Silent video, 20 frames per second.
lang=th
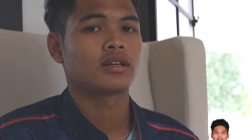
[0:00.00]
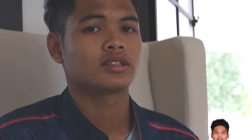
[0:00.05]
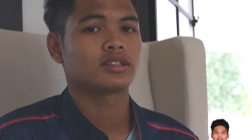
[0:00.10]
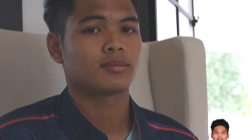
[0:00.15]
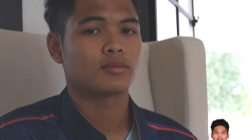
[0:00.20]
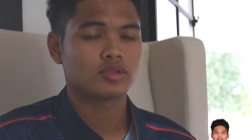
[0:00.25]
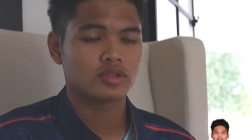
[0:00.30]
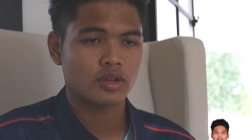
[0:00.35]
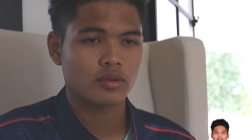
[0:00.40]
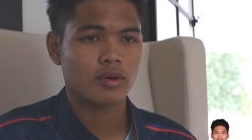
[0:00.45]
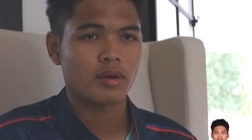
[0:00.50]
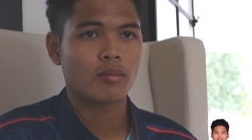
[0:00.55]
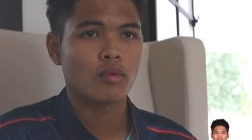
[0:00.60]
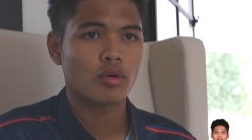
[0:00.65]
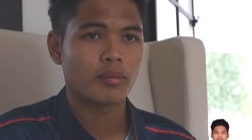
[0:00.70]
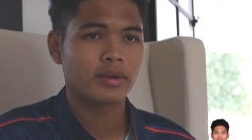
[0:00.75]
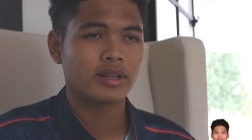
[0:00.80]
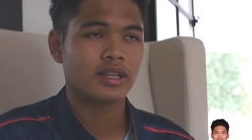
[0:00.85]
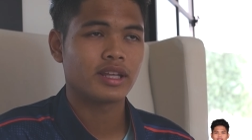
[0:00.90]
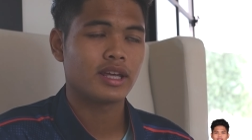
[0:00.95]
สโมสรวัดโบ
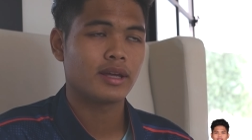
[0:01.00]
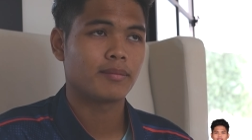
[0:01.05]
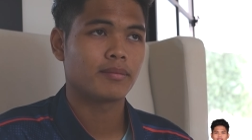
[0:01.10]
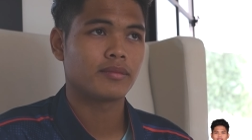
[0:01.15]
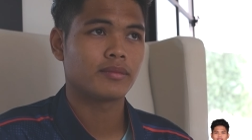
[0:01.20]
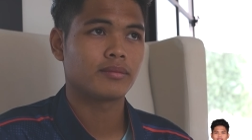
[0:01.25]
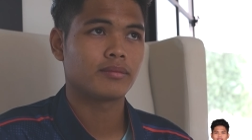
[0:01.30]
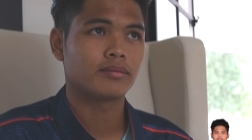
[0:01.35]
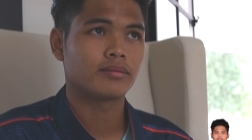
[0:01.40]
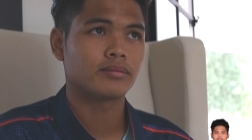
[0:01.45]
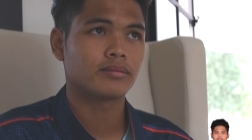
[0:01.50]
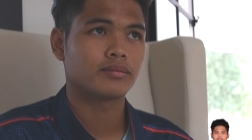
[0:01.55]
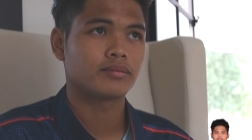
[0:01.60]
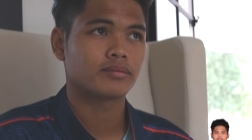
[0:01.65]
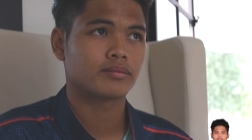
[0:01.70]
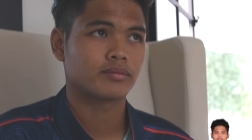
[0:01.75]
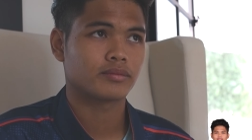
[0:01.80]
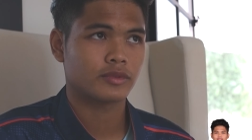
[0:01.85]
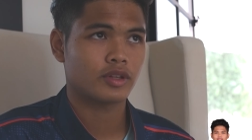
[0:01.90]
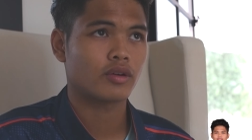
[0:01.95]
สเป็นทีม
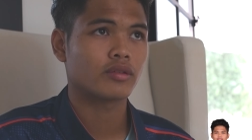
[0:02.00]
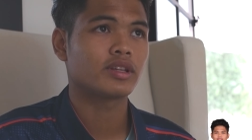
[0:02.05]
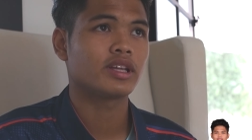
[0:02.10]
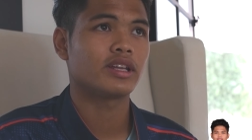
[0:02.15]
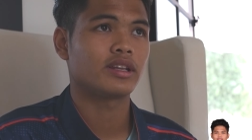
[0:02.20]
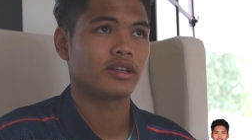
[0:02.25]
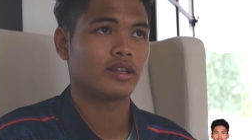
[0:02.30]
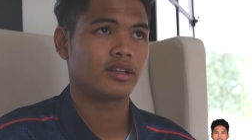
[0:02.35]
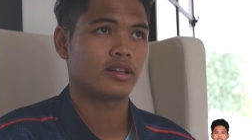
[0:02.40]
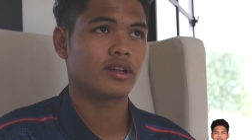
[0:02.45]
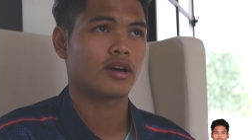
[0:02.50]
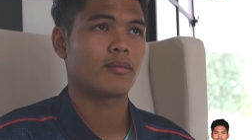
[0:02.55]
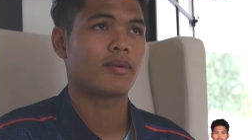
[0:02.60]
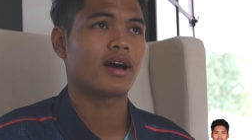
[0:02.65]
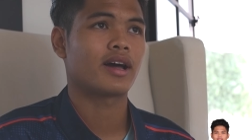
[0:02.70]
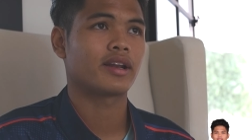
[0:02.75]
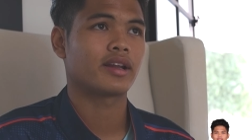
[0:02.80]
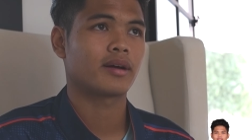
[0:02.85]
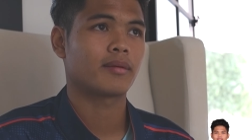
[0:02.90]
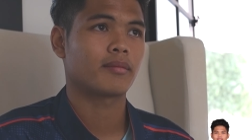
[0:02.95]
ท้องถิ่นแถว
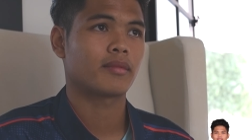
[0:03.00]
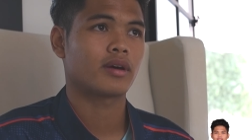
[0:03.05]
บ้านนะครับ